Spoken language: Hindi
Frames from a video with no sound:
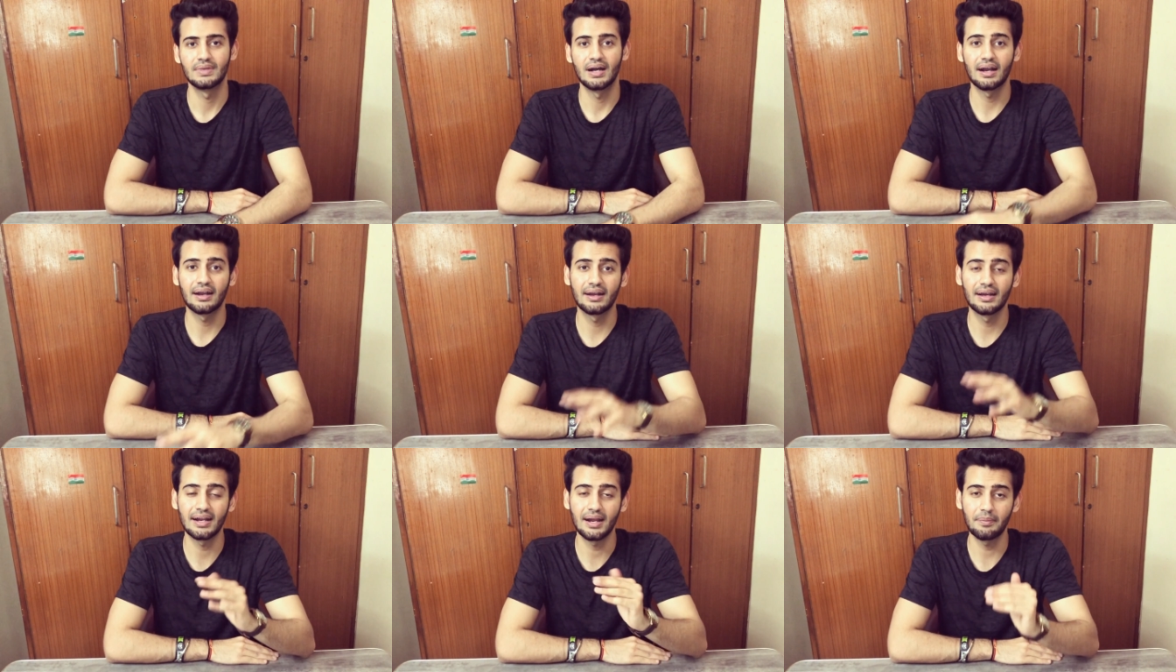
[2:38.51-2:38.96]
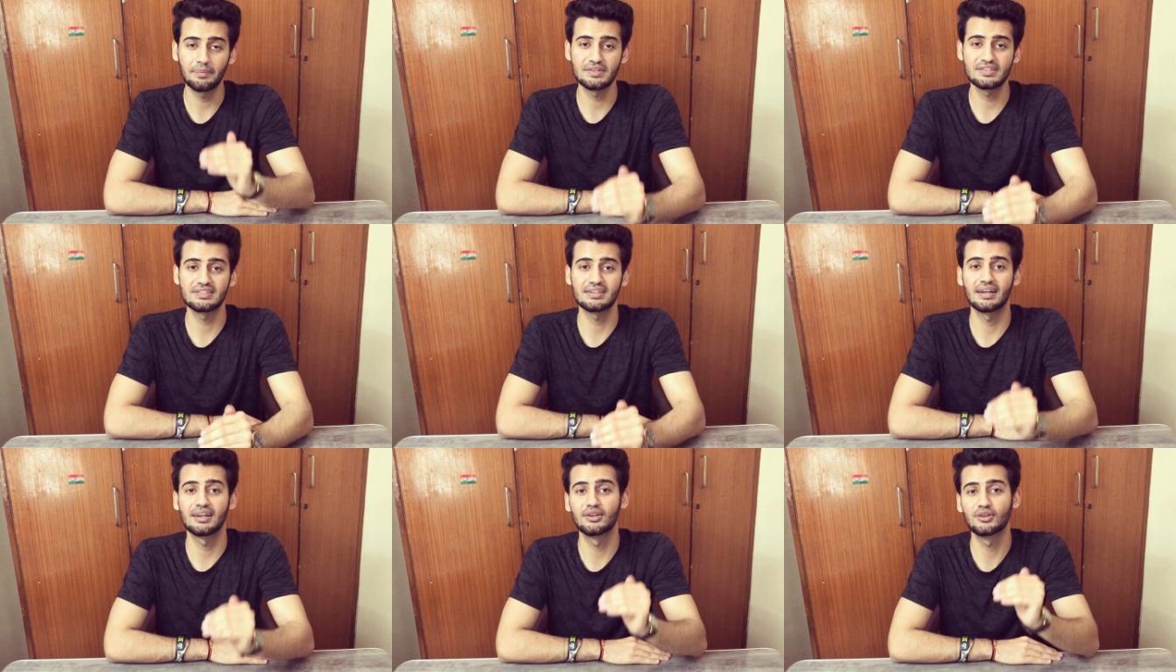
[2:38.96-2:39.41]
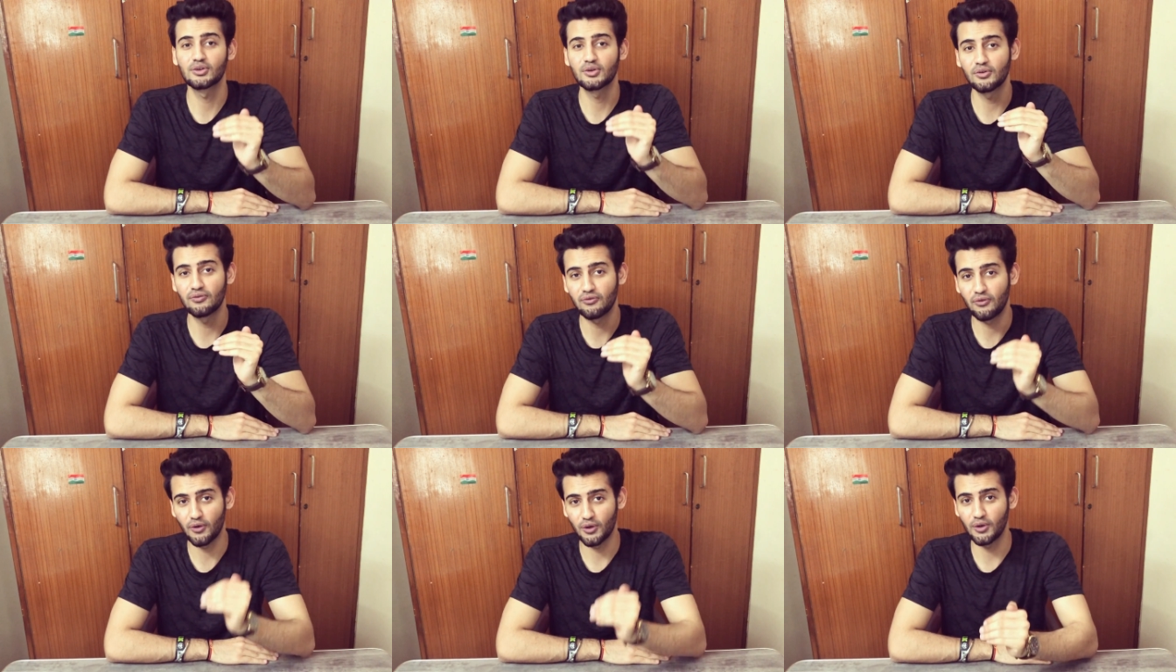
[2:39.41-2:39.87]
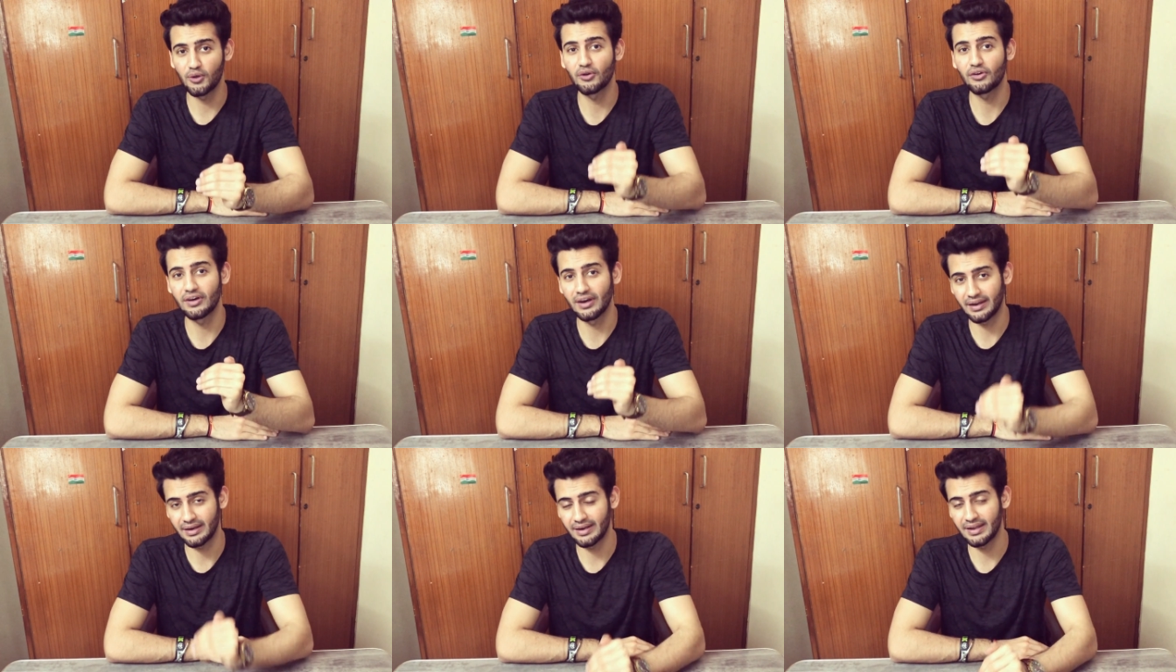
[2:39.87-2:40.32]
अगर आप इस चैनल को फॉलो
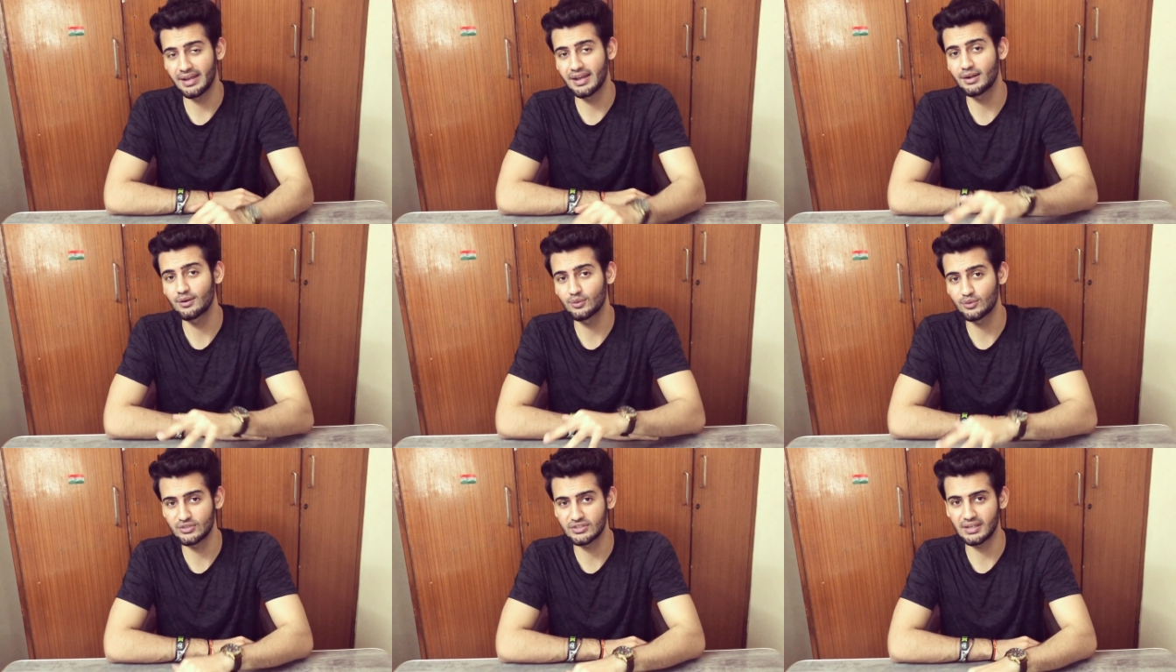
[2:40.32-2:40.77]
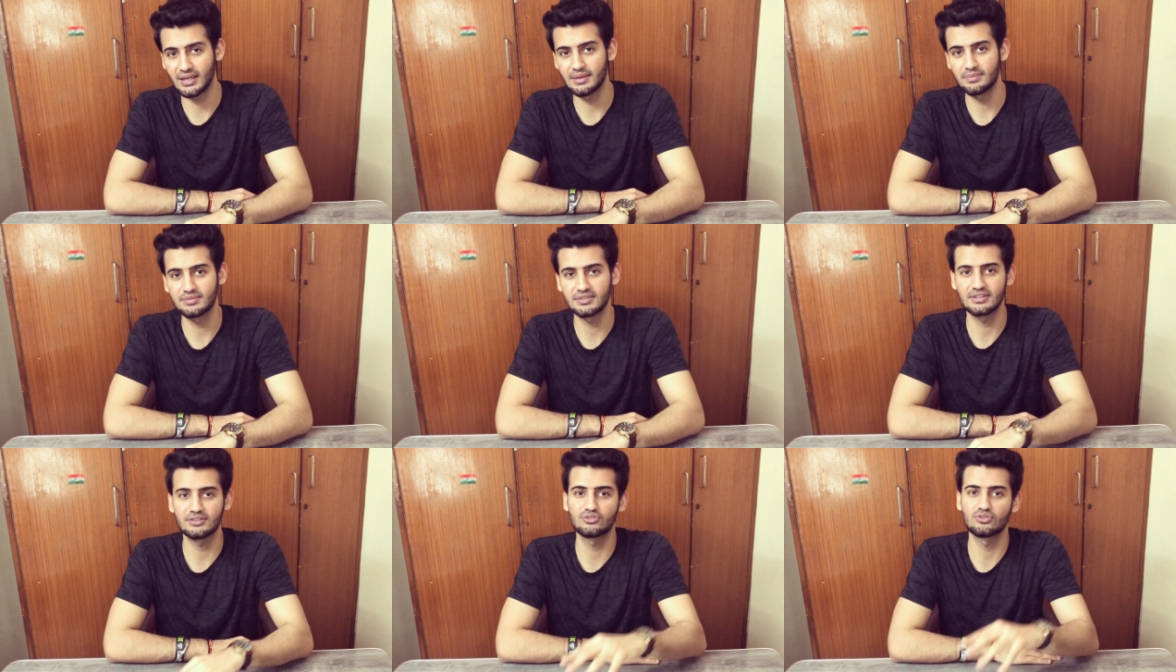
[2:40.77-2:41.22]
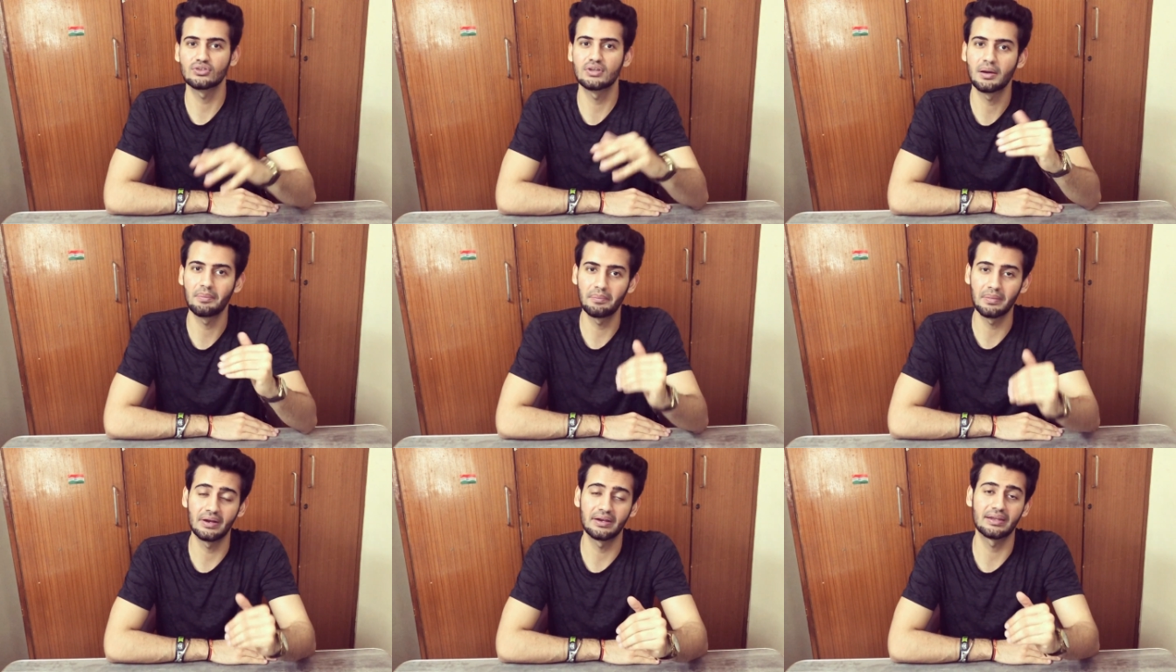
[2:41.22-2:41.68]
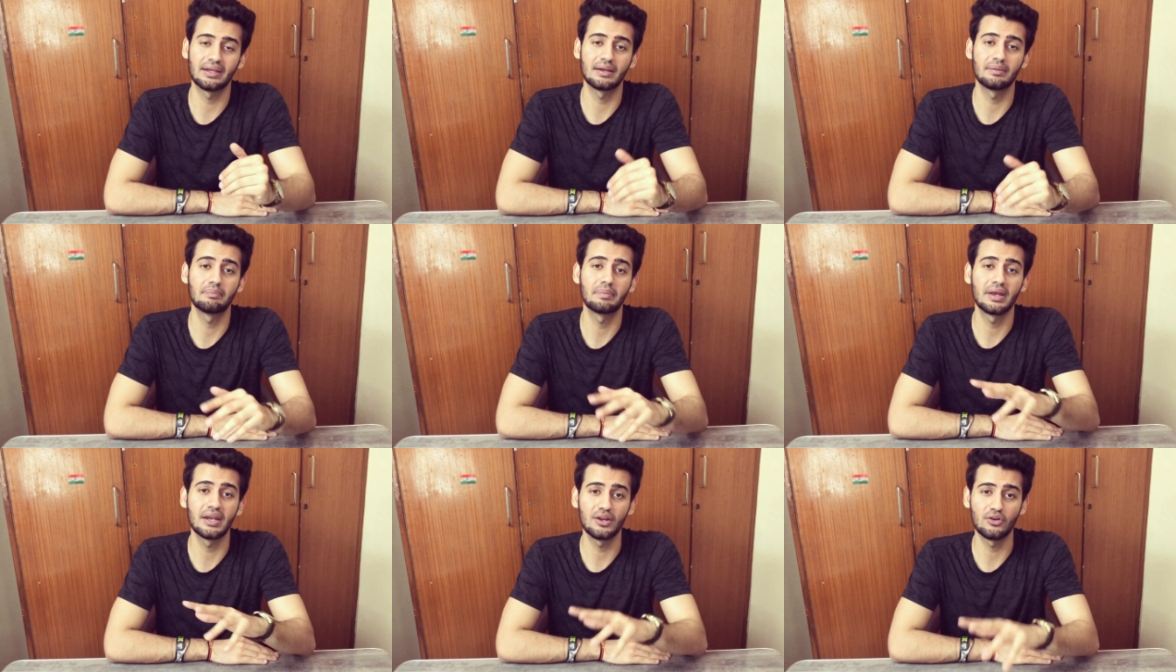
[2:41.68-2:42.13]
कर रहे हैं कुछ टाइम से तो नंबर
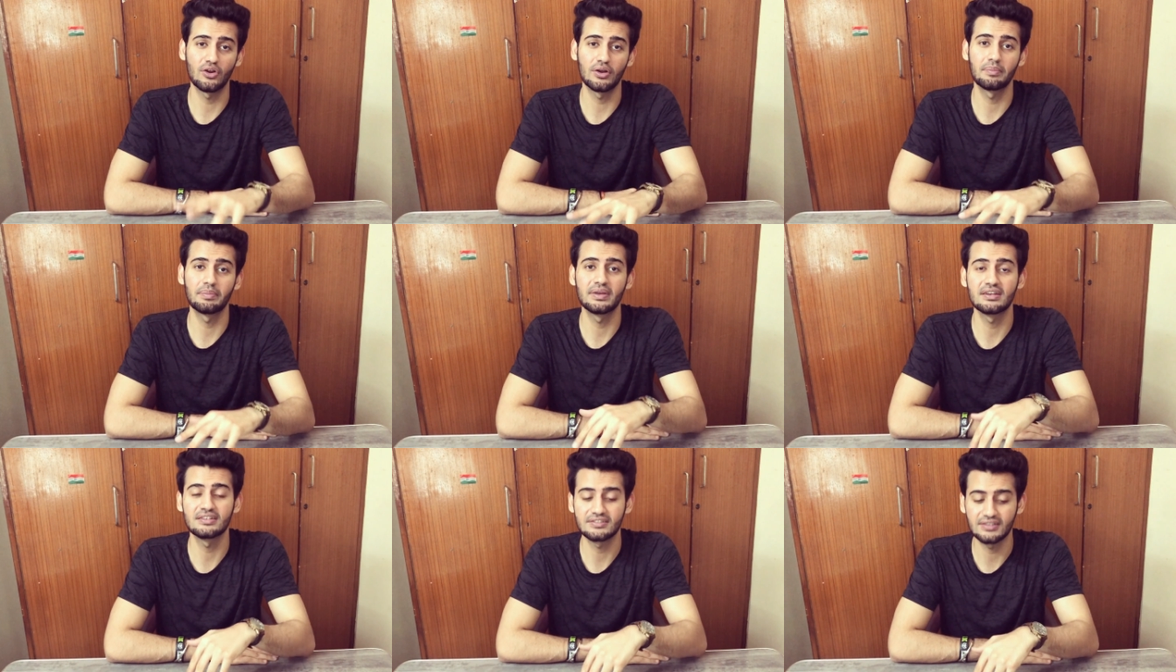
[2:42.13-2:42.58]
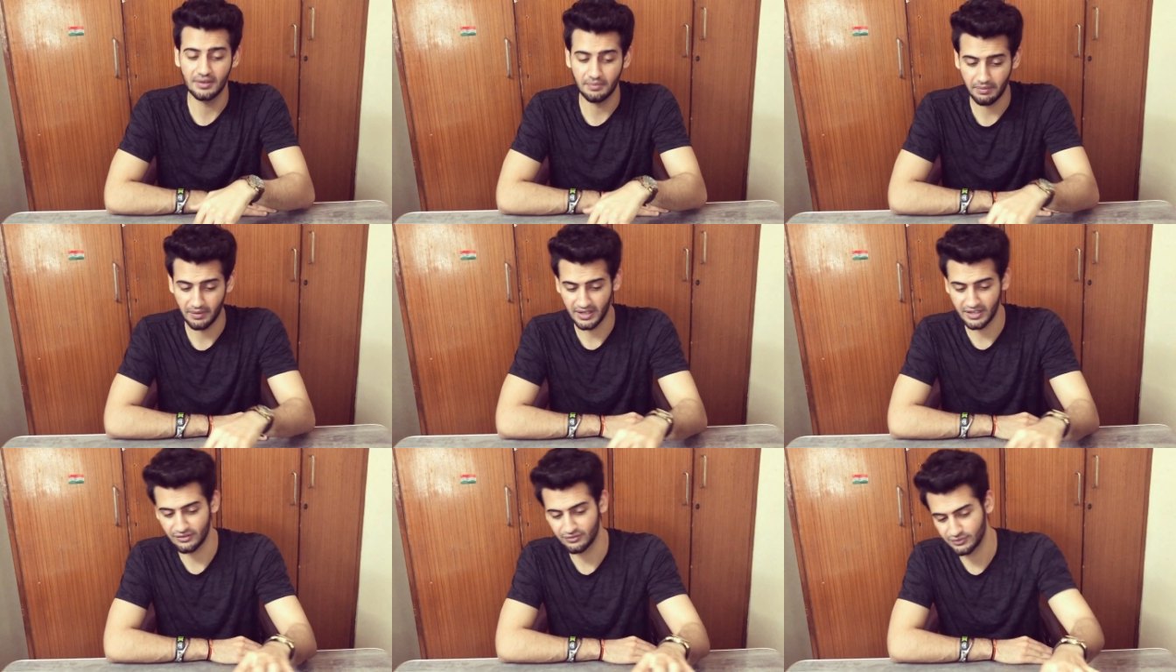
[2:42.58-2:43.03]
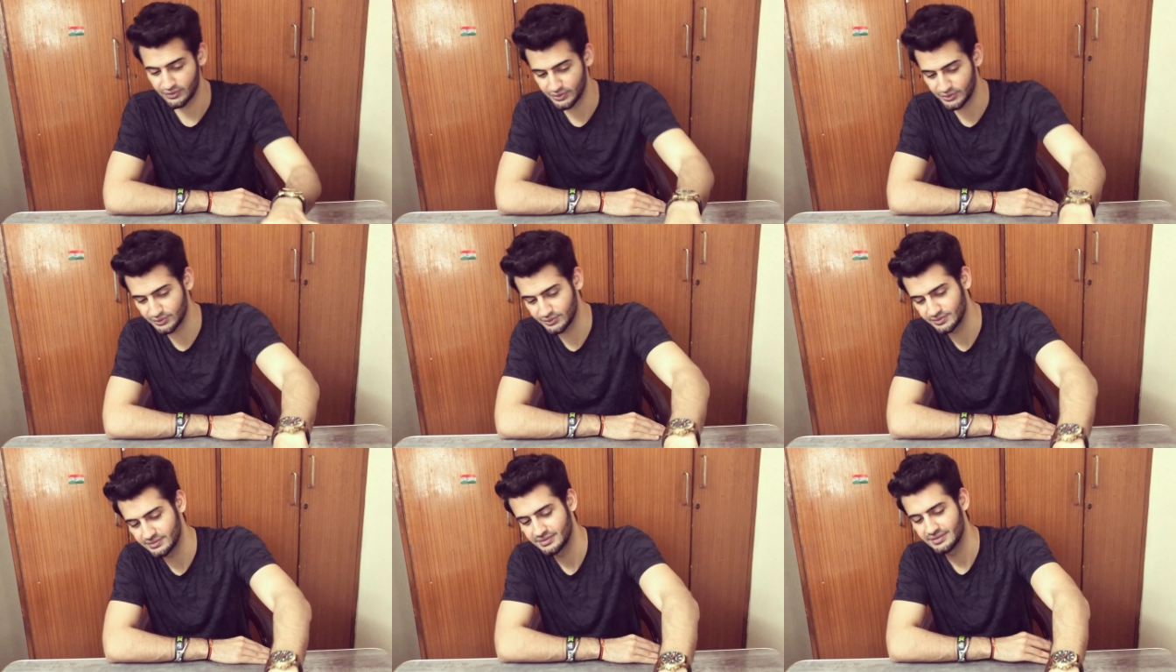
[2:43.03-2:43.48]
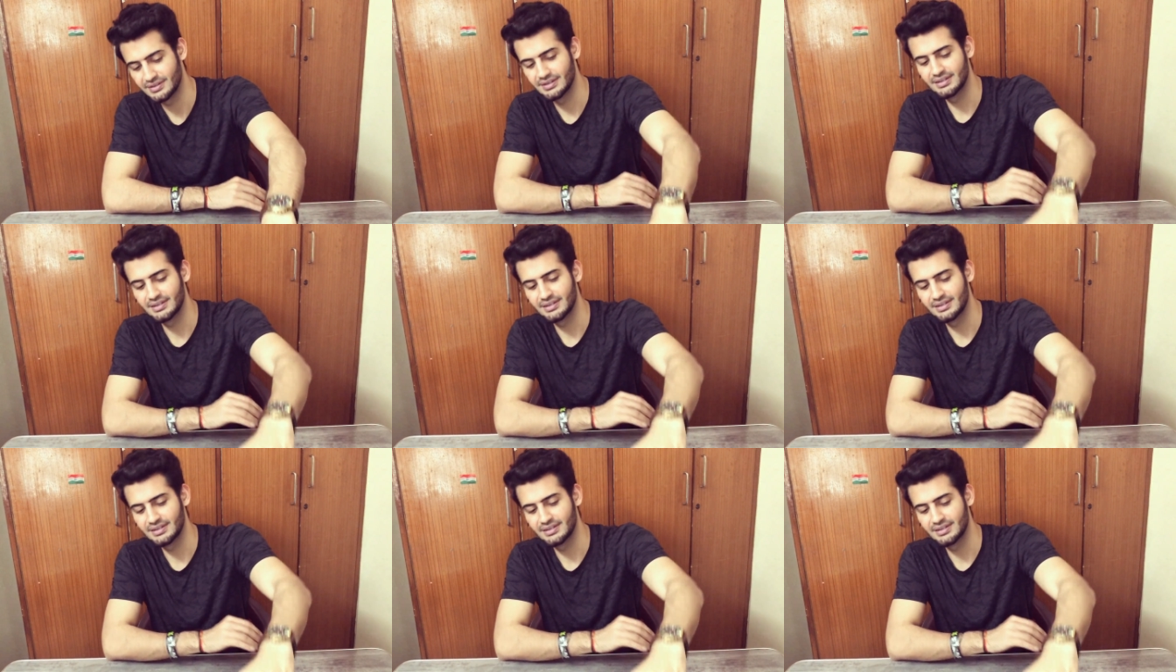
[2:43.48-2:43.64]
टेन मे नॉट बी अ सरप्राइज फॉर यू